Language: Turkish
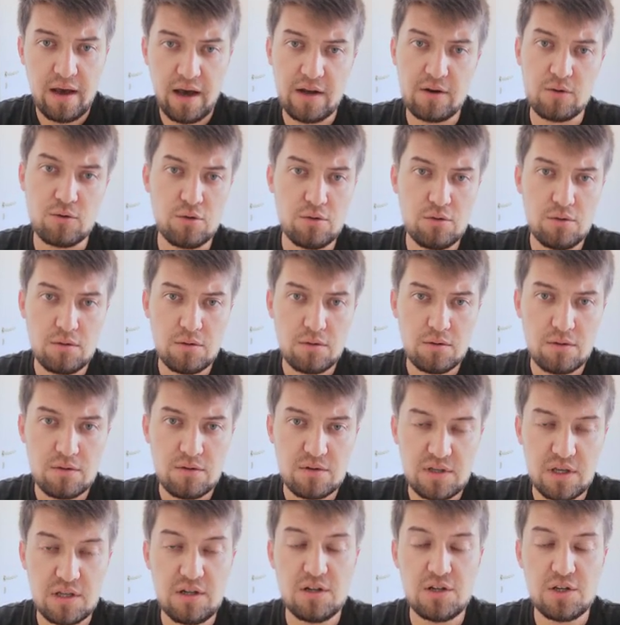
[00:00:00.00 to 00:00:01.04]
her gün
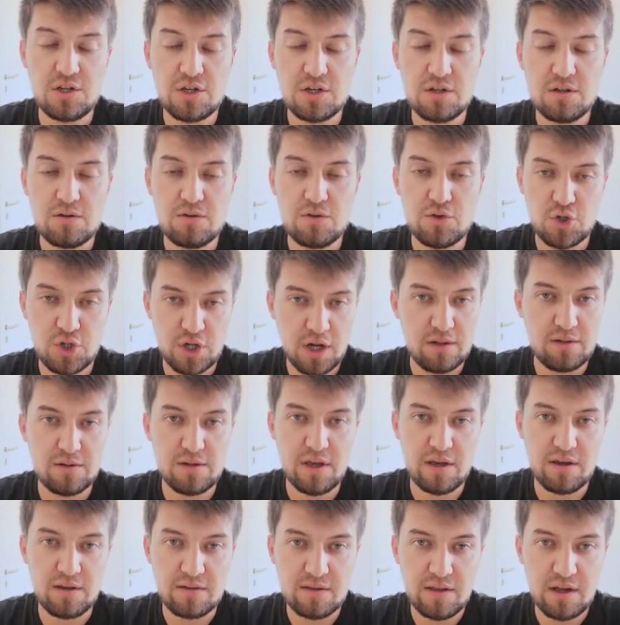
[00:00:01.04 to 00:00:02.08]
senin için canlı
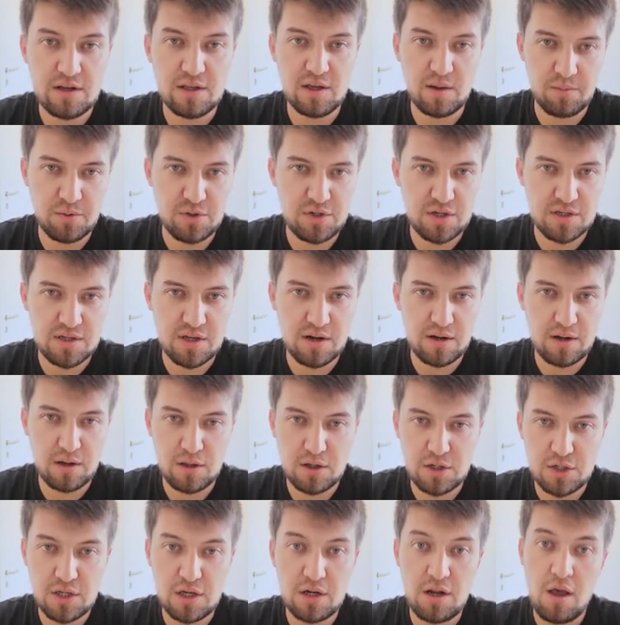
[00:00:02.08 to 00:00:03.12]
yayınlar yapacağız
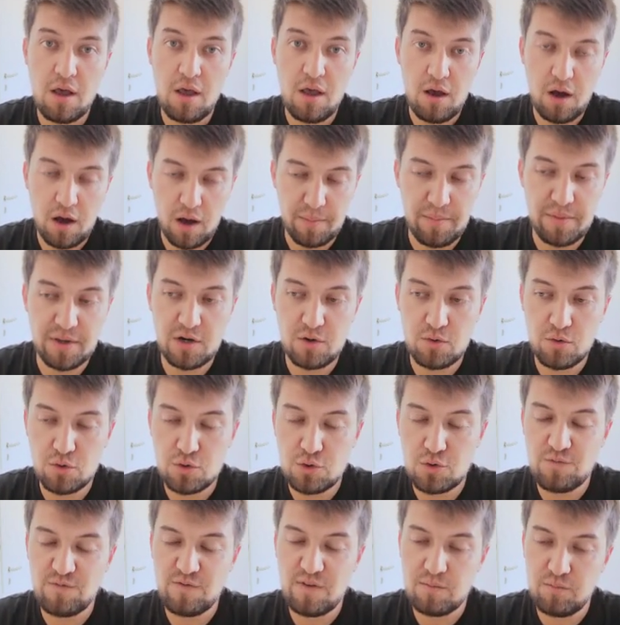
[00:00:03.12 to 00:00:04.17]
arkadaşlar. Haberin
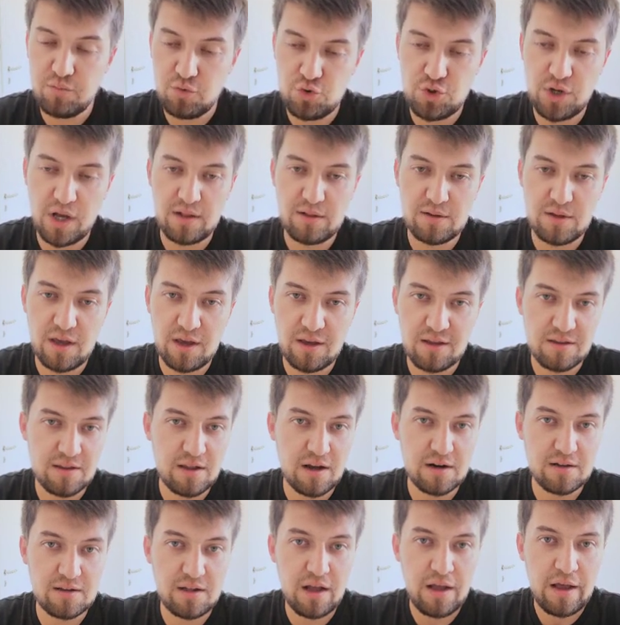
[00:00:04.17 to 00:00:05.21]
olsun ve bu canlı
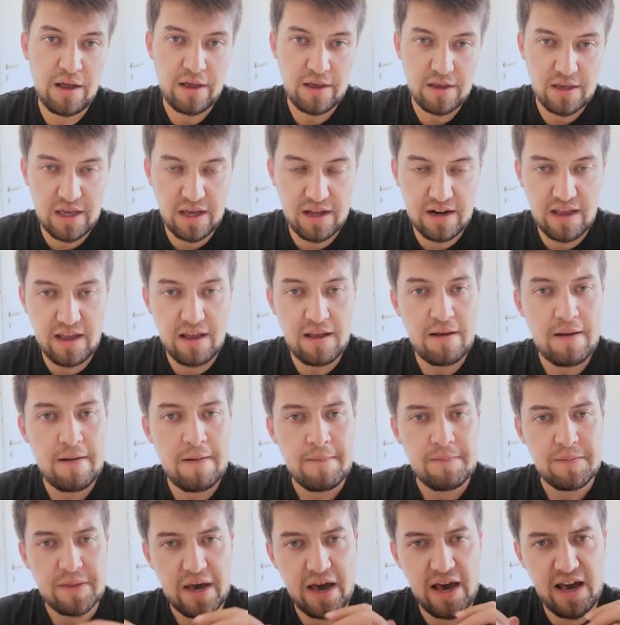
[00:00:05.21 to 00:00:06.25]
yayınlarda gene
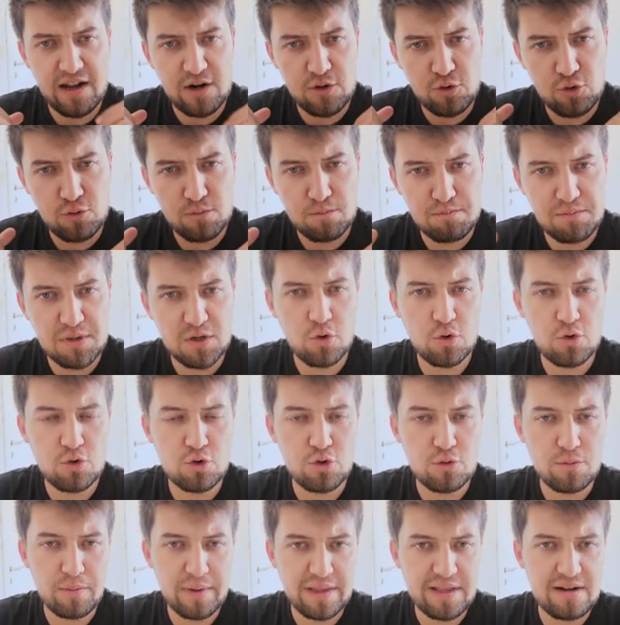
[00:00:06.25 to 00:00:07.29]
her gün bir
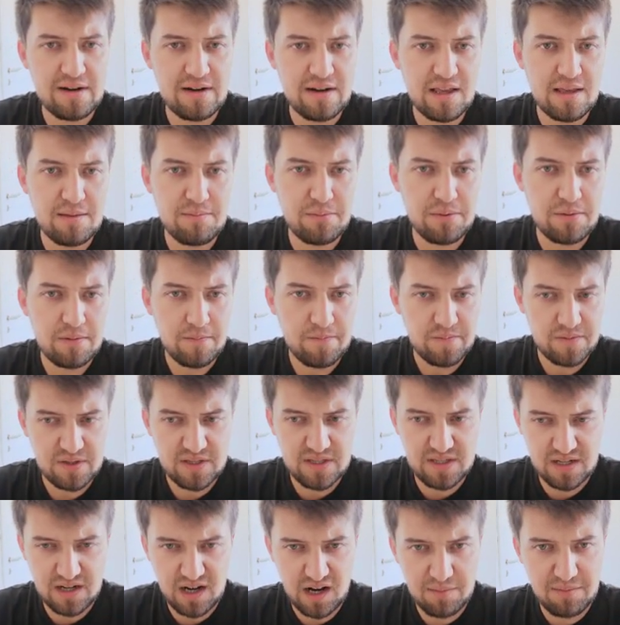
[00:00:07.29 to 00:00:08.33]
konuyu belirleyip
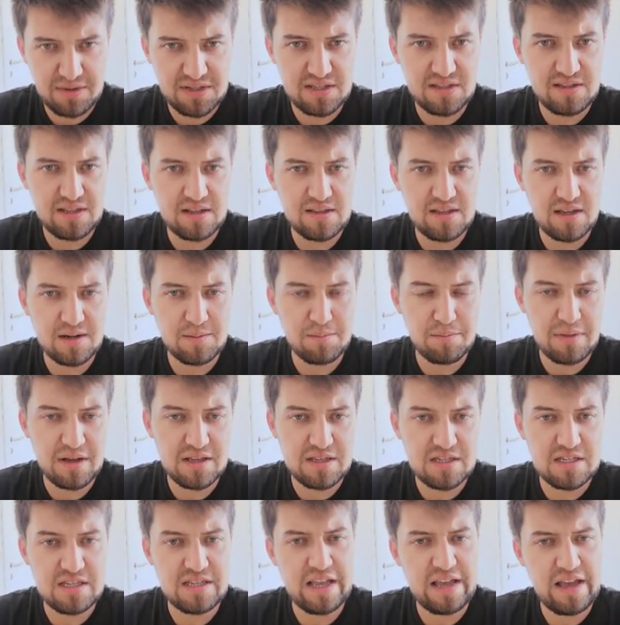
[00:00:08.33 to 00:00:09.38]
sıralamasını da atarım
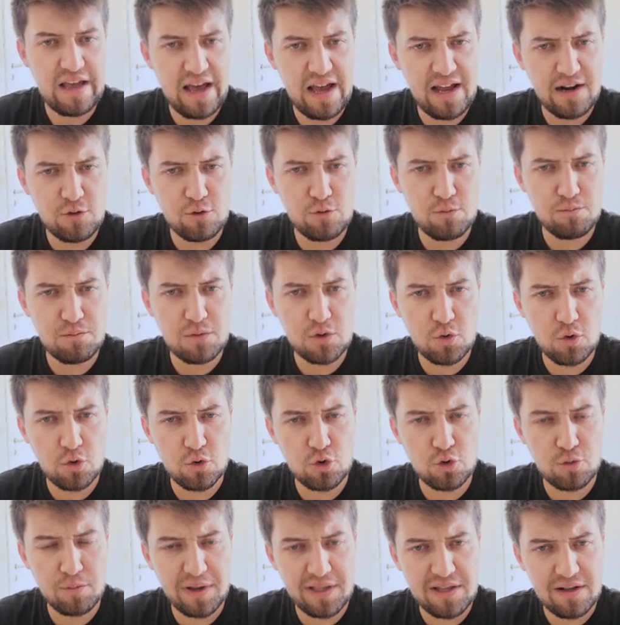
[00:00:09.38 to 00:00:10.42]
ben size. Her gün bir
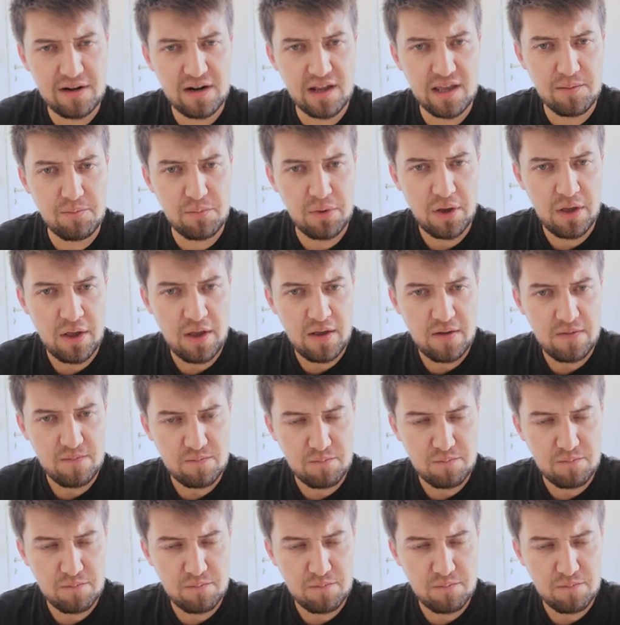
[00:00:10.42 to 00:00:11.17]
konuyu belirleyip